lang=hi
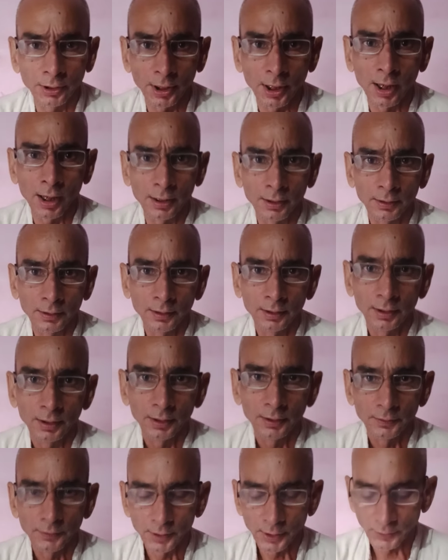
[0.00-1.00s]
दिया
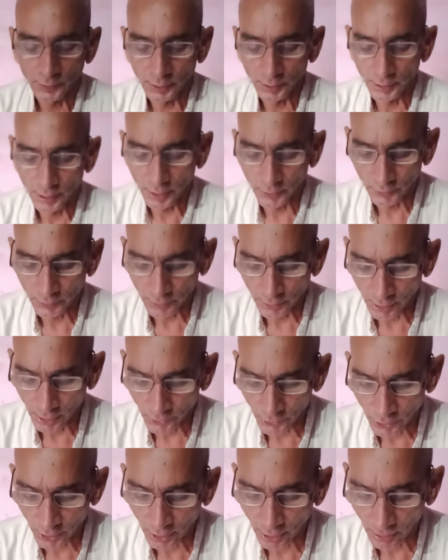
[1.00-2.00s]
जैसे
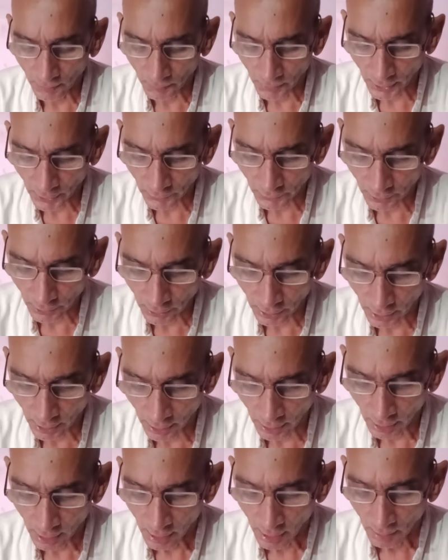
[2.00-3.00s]
यक्ष के प्रश्न थे
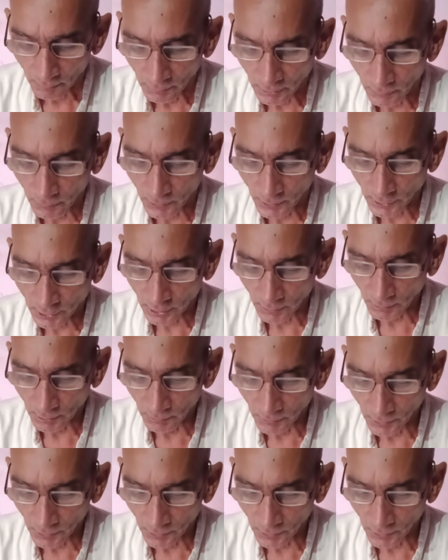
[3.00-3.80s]
विभक्ति में